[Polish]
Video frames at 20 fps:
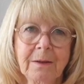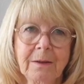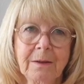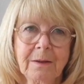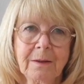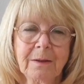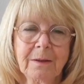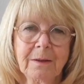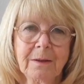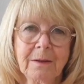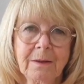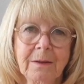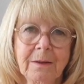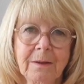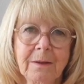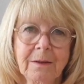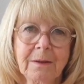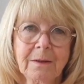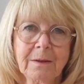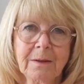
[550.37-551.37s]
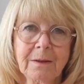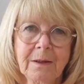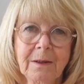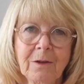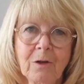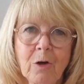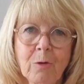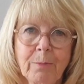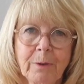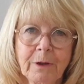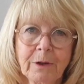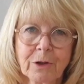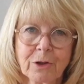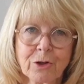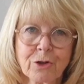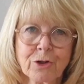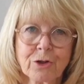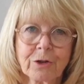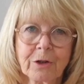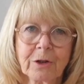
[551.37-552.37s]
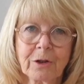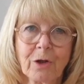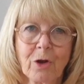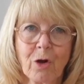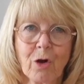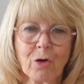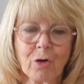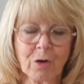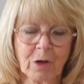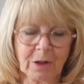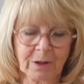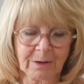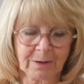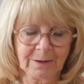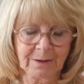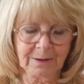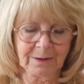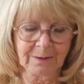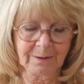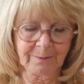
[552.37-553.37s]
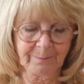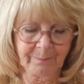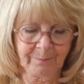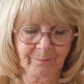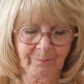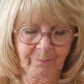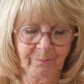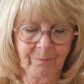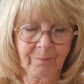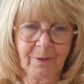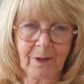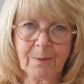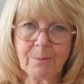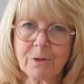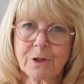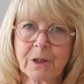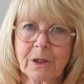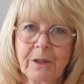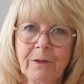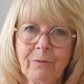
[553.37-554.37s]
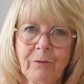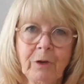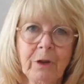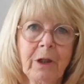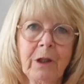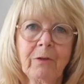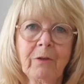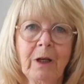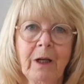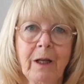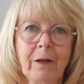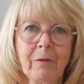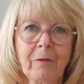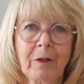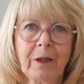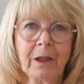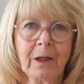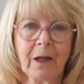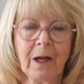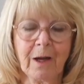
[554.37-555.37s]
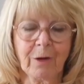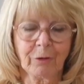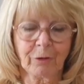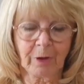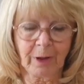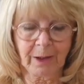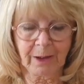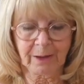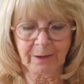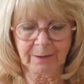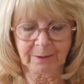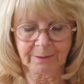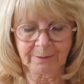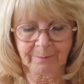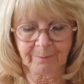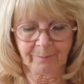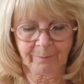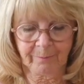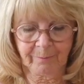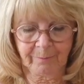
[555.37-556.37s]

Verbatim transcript: Więc kiedy za chwilę usłyszysz dźwięk dzwonka, możesz powoli otworzyć oczy.